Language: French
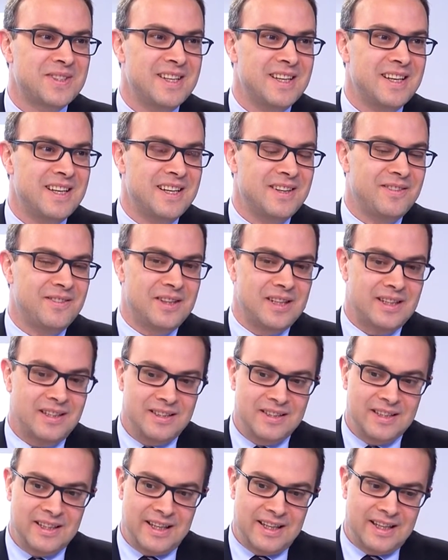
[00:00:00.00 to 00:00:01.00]
Mhm.
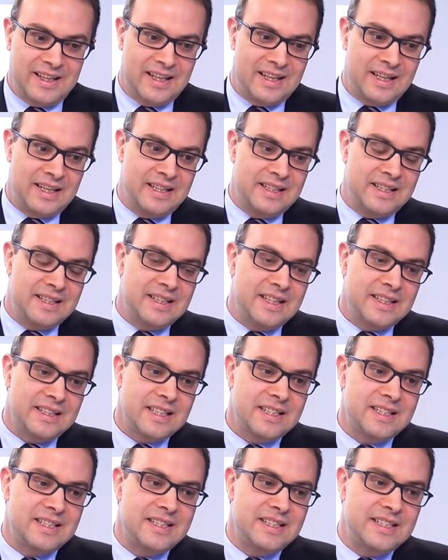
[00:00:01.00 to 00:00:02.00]
Voilà. Et les,
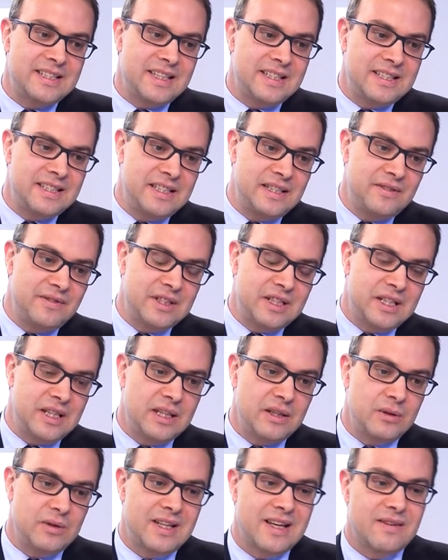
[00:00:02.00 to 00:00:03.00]
dernières initiatives
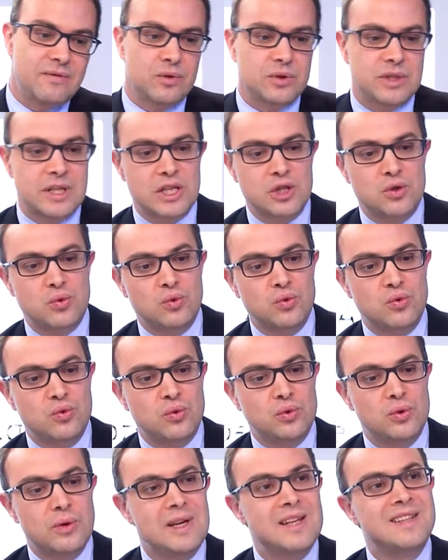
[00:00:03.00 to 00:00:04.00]
étaient davantage
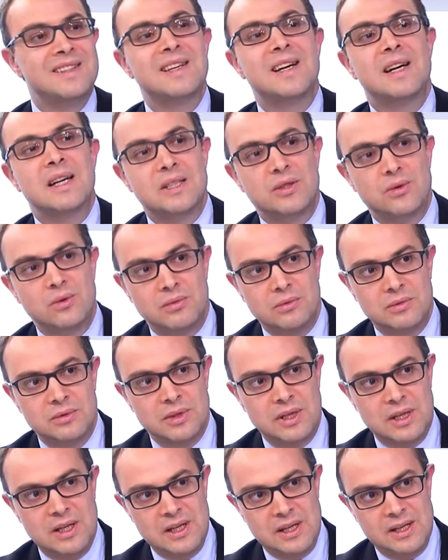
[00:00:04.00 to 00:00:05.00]
autour de l'interaction
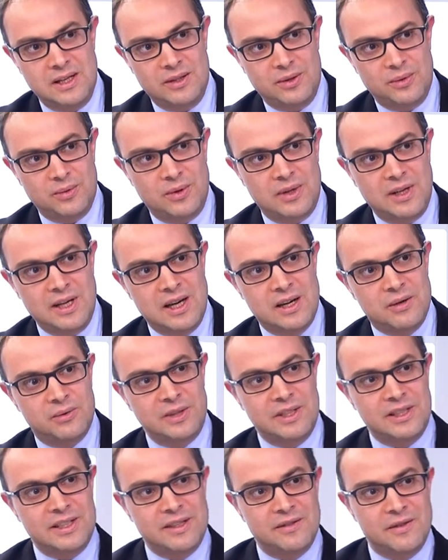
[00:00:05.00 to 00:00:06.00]
donc là,
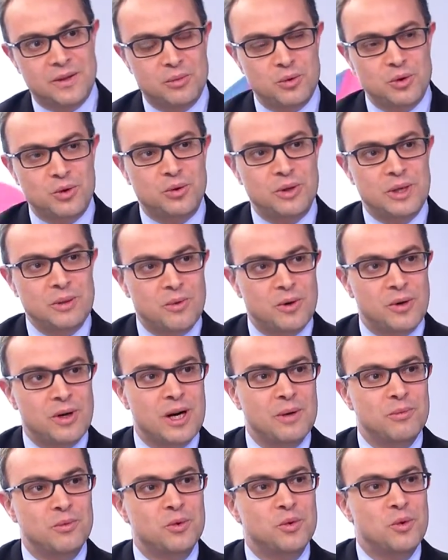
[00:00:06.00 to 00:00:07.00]
on était vraiment sur des
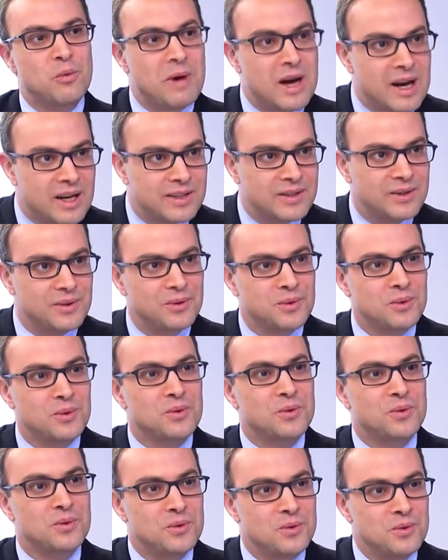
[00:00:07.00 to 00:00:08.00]
programmes de marque, de
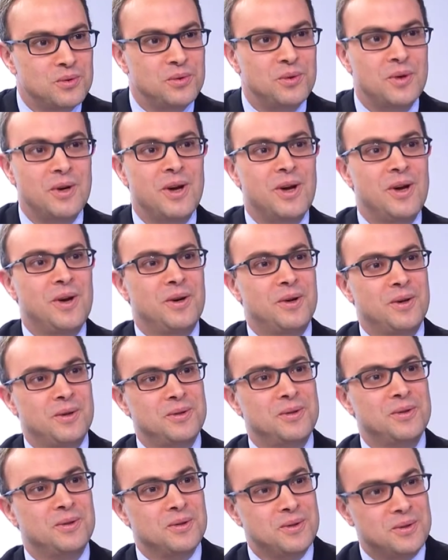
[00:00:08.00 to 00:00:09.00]
mhm. contenu,
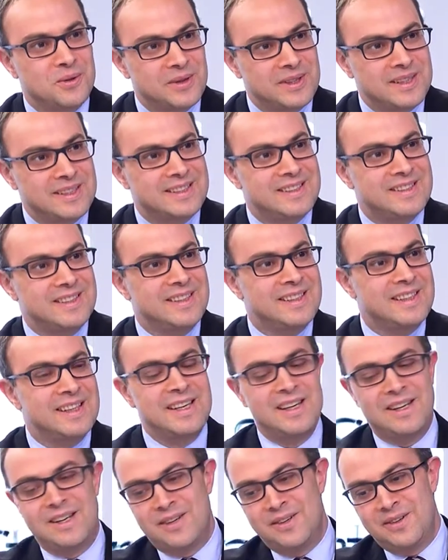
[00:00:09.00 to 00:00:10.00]
euh, de notoriété,
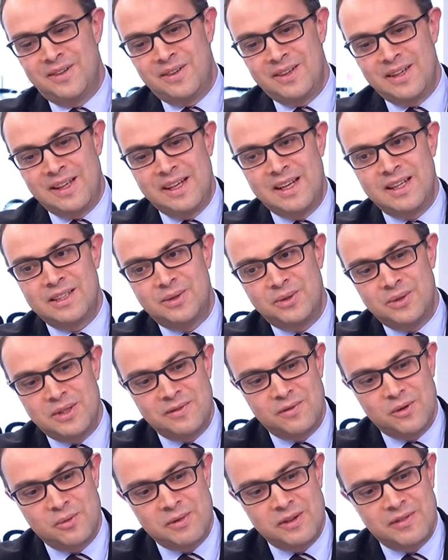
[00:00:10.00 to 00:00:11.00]
euh, et là se
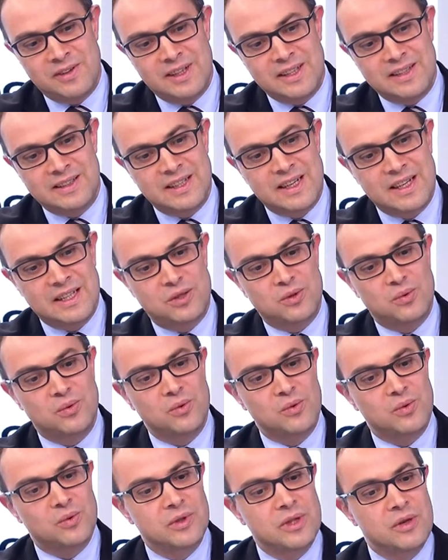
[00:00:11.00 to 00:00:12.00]
développer vers
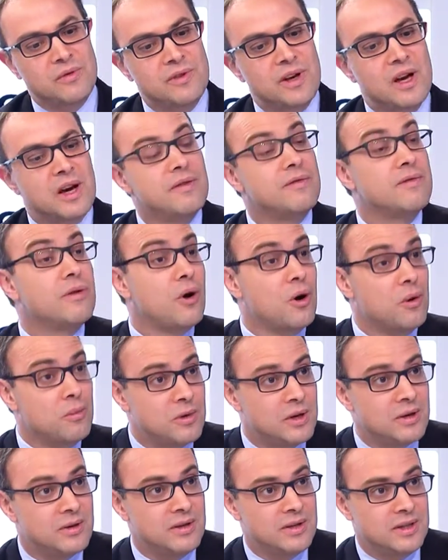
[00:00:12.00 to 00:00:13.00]
l'interaction. Donc on a ouvert un
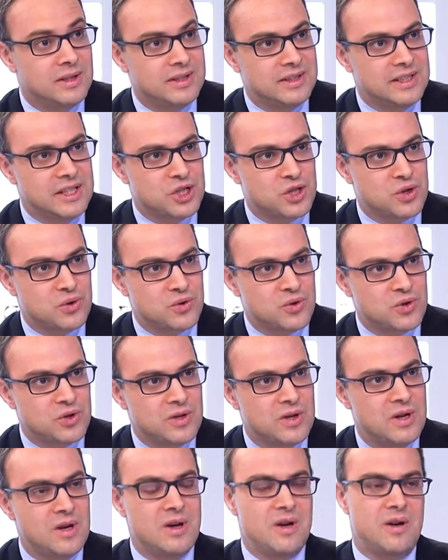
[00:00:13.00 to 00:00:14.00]
forum
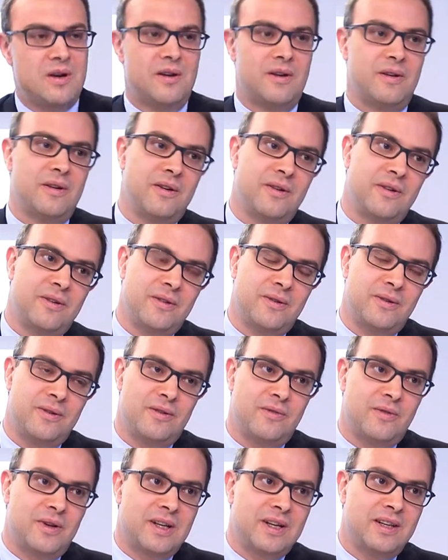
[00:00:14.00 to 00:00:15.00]
d'échange,
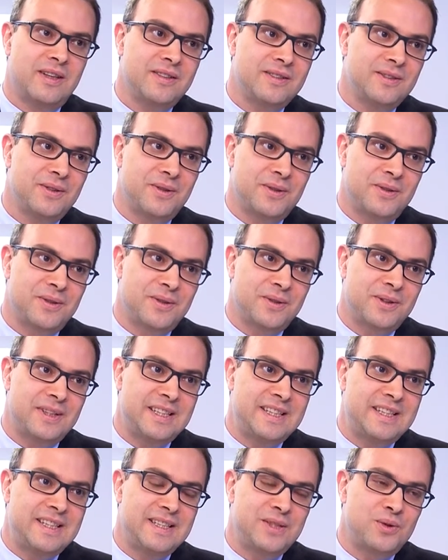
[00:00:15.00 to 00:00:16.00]
euh, voilà,
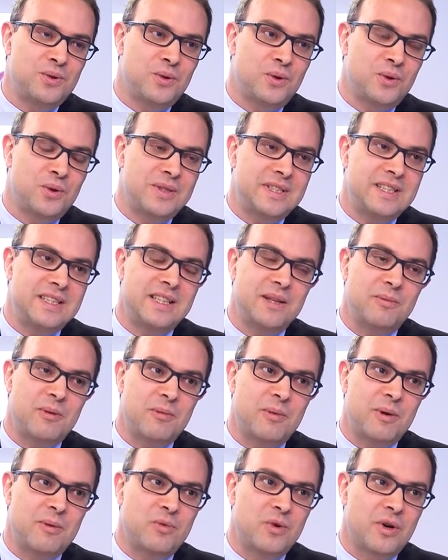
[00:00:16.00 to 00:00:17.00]
qui est sur le site
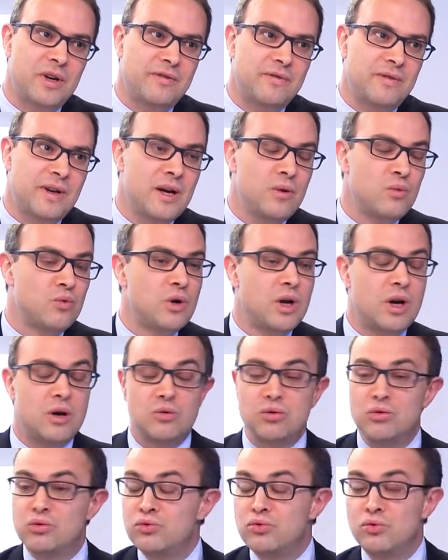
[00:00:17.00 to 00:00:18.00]
mma.fr, où
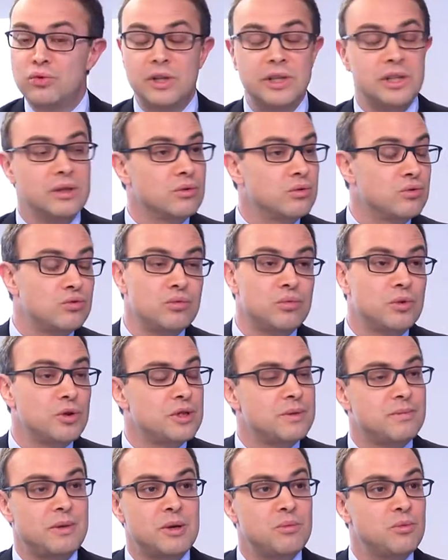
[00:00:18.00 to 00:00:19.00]
là, tout client, tout
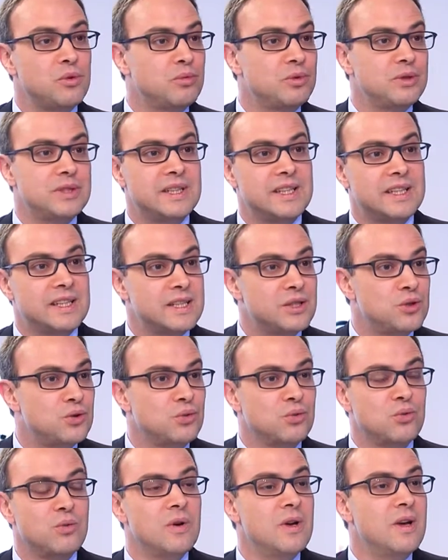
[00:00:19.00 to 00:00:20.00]
prospect peut poser des questions.